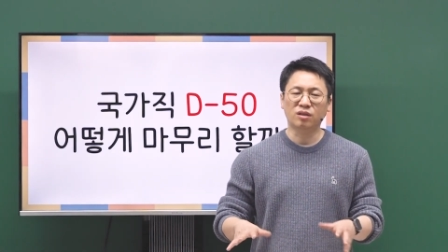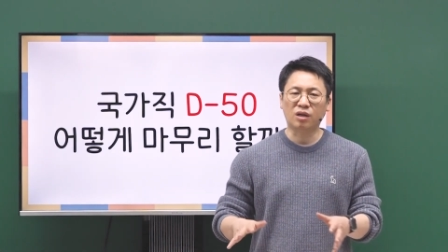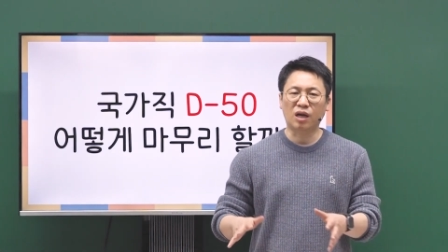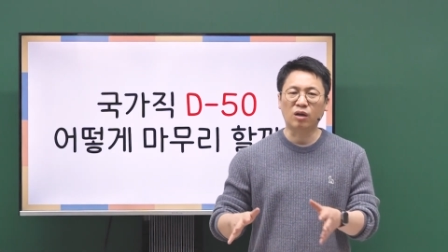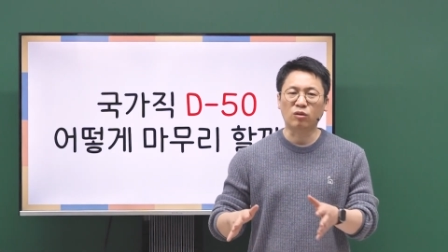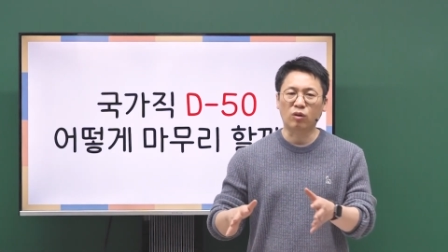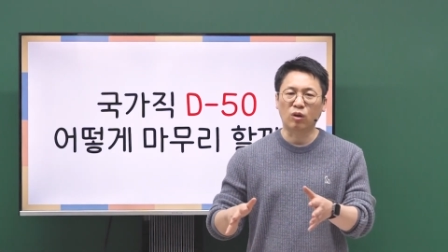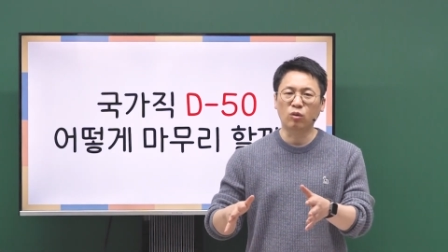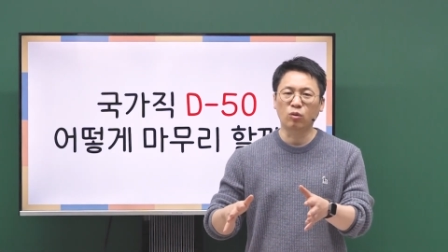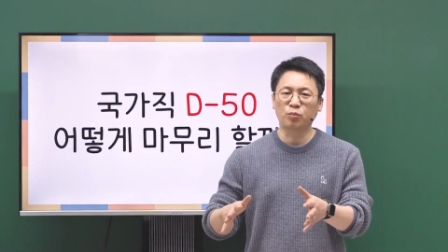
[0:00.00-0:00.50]

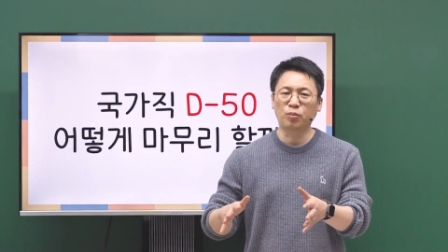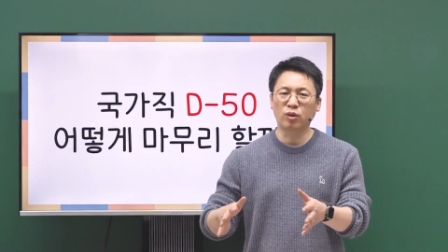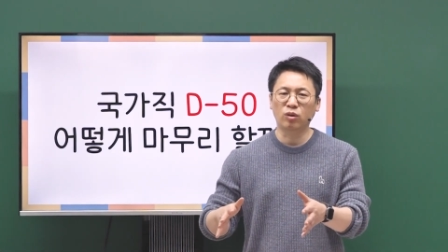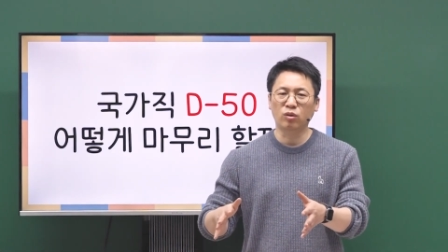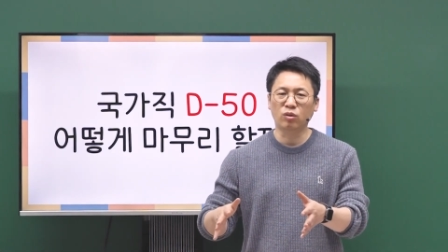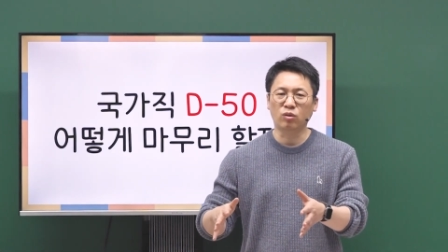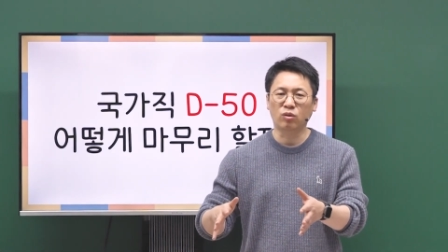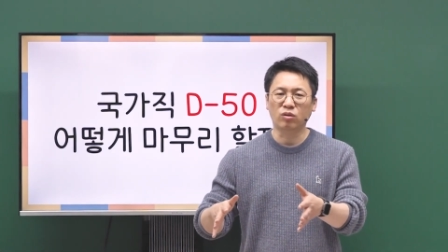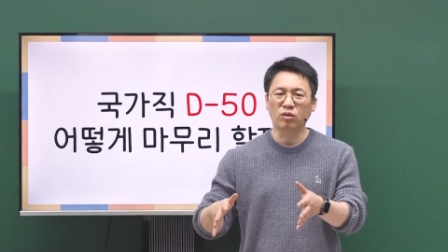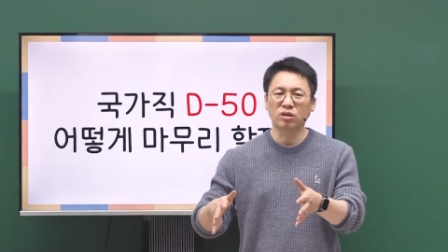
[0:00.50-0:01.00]
각
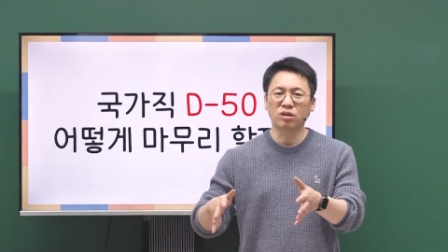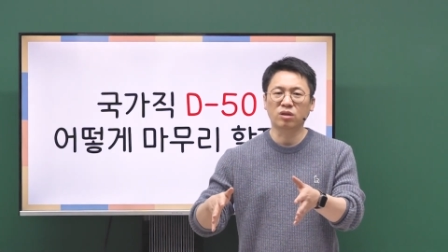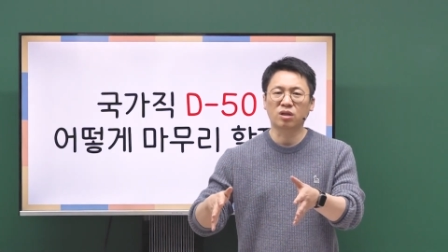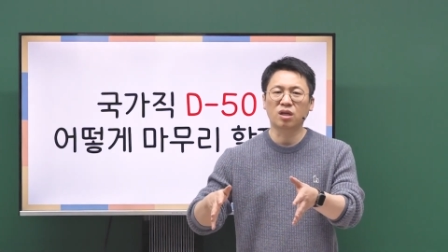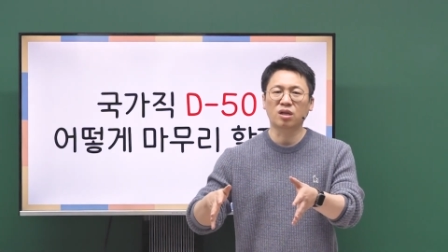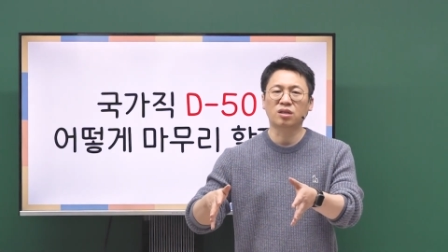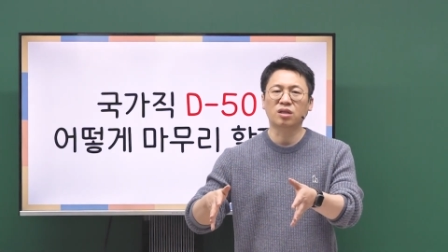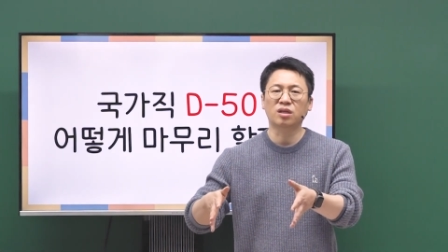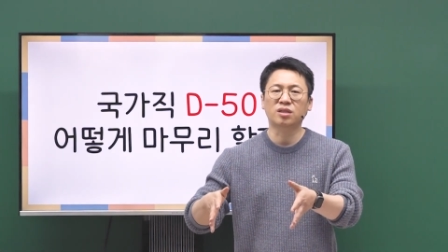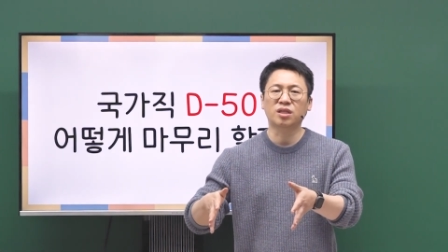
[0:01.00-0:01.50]
과목별로
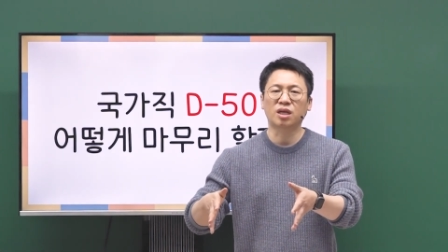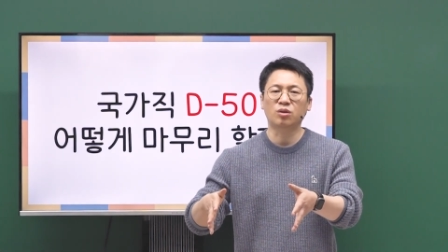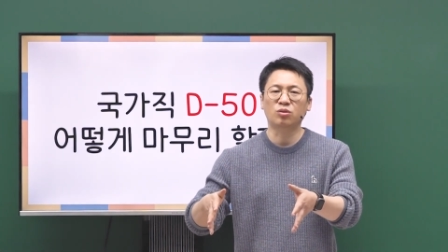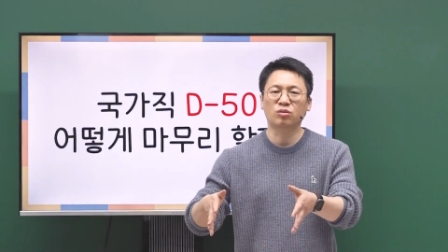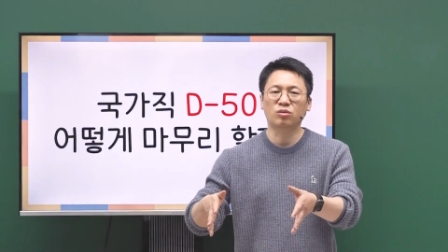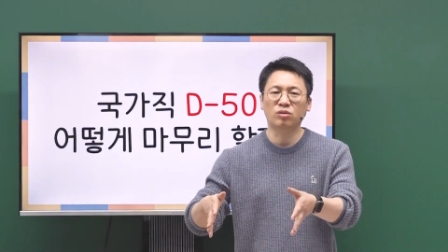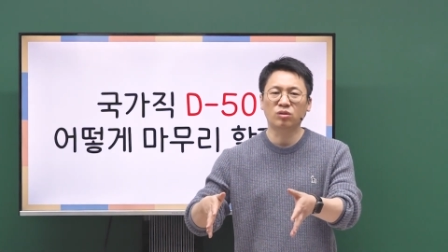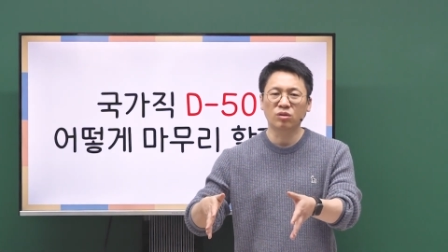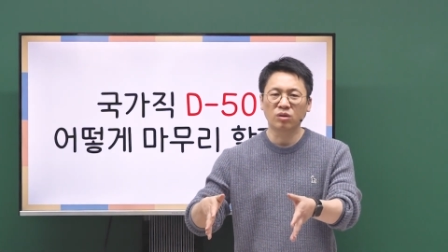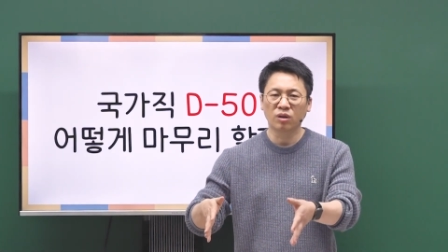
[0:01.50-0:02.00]
이렇게 일단
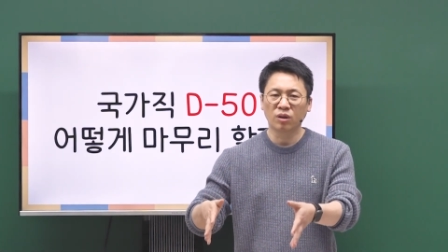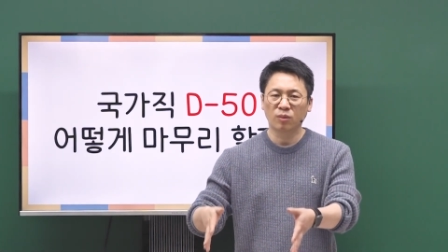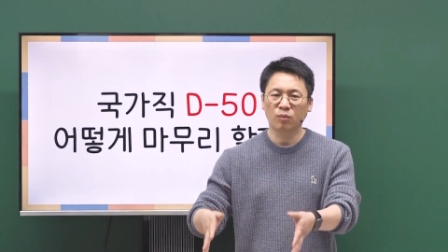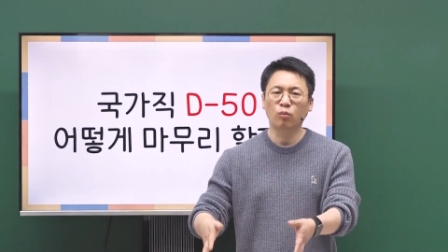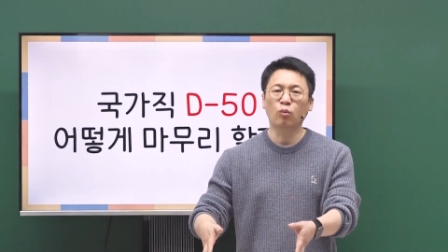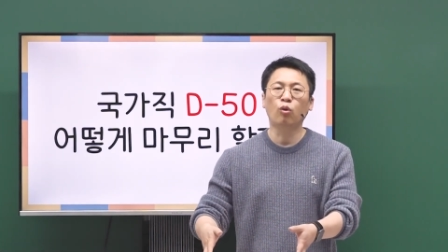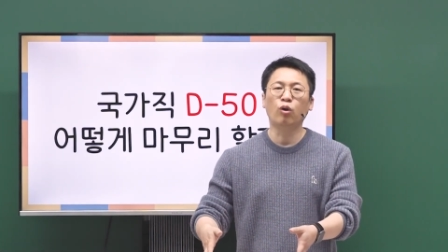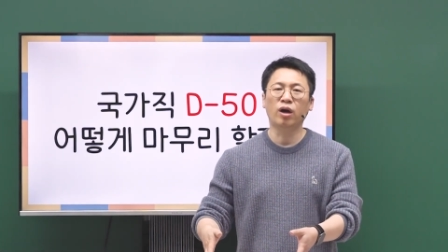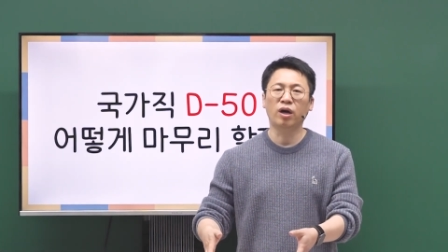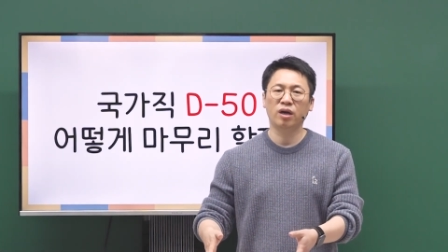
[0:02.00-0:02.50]
자료를
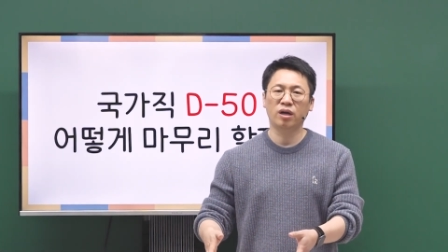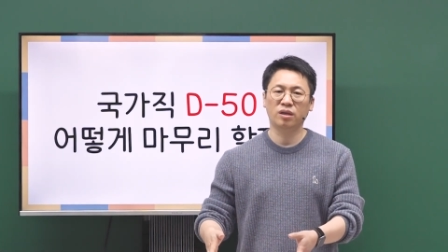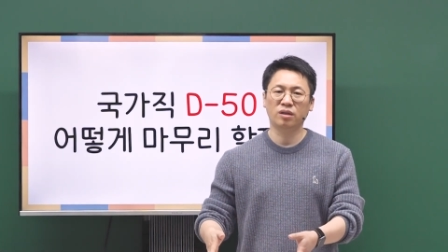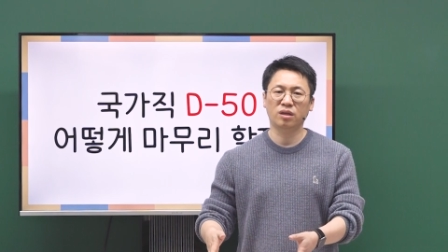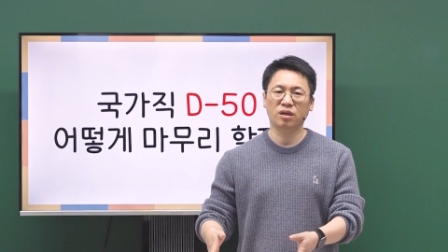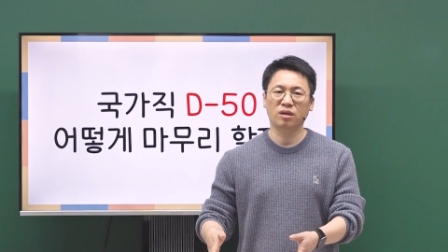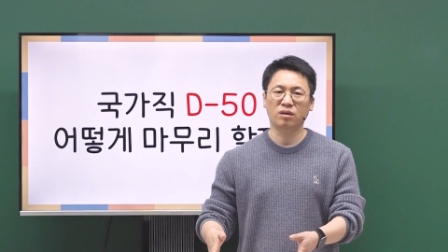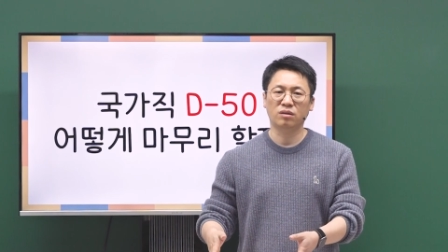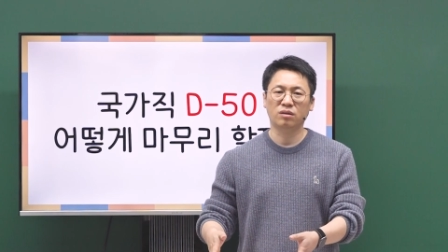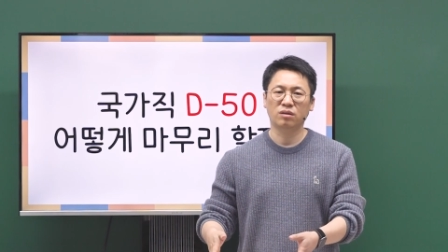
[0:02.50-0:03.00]
모아야
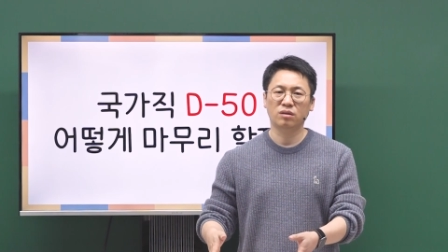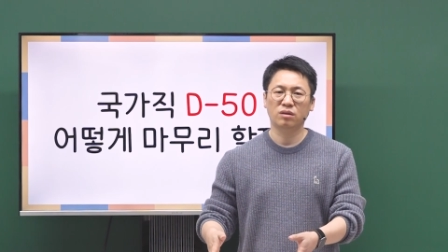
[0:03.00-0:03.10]
돼요.